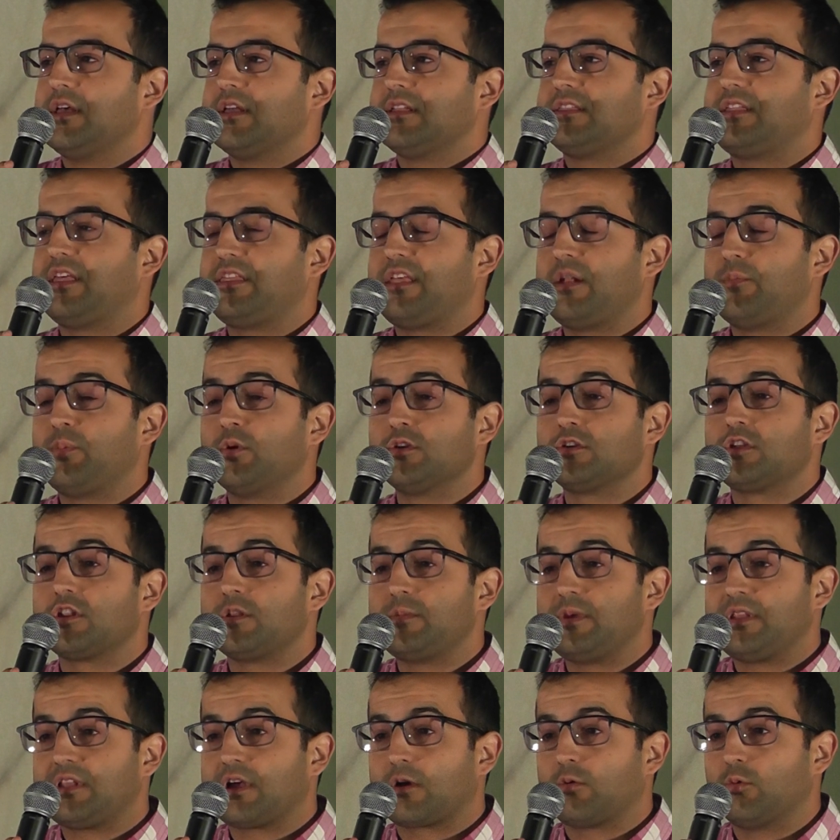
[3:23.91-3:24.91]
Desde el punto de
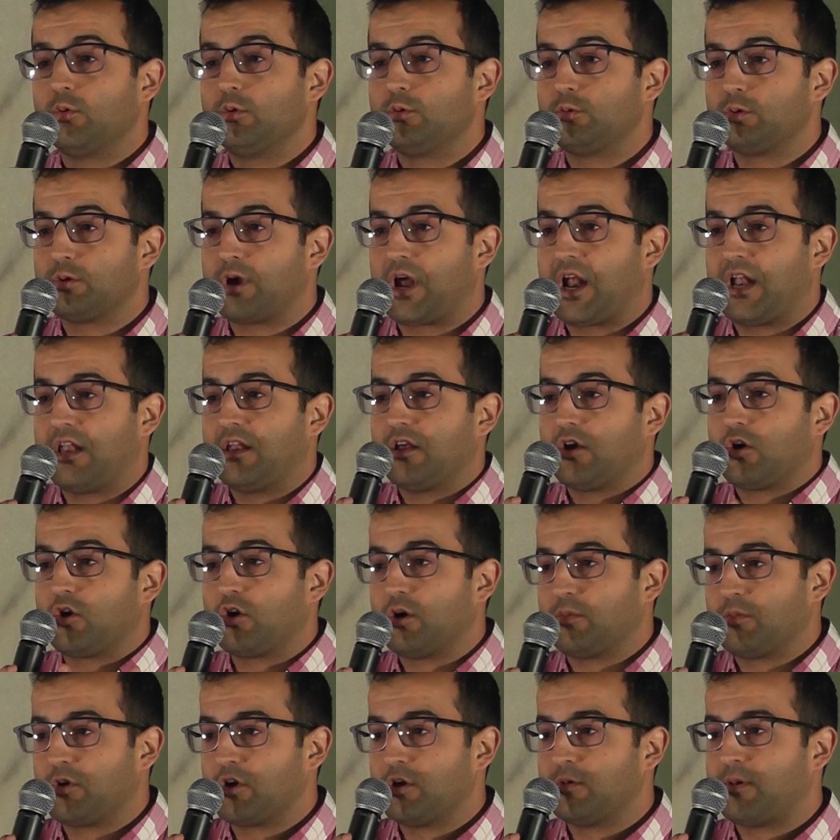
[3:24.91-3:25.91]
vista cultural,
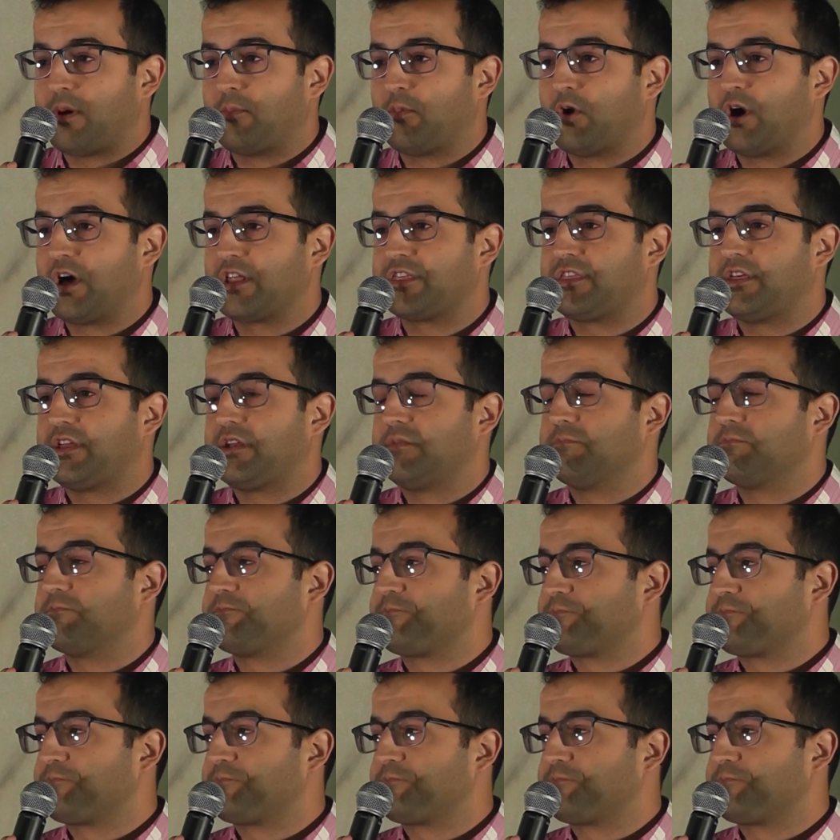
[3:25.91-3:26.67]
¿cómo lo vamos a hacer?